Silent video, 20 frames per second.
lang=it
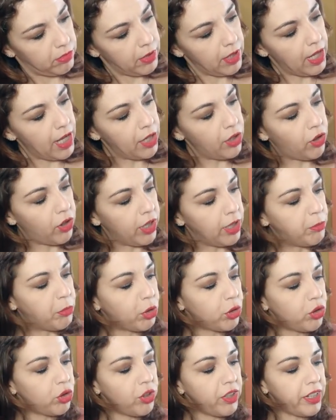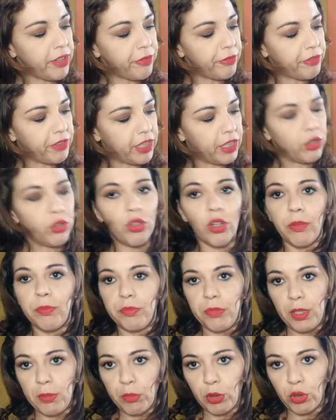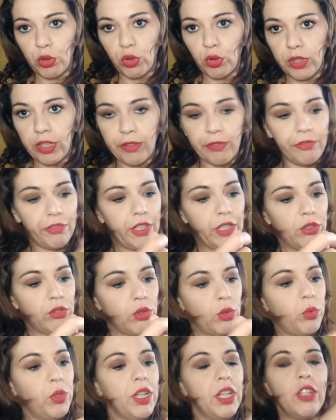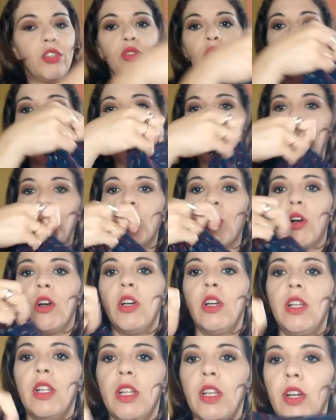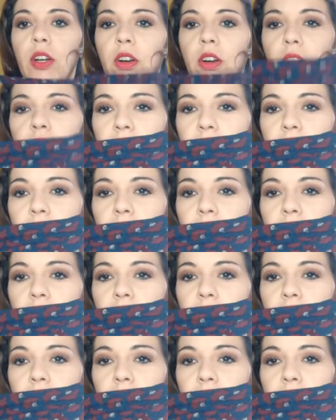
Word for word: ah no il bottone è finto il bottone è finto quindi sono proprio con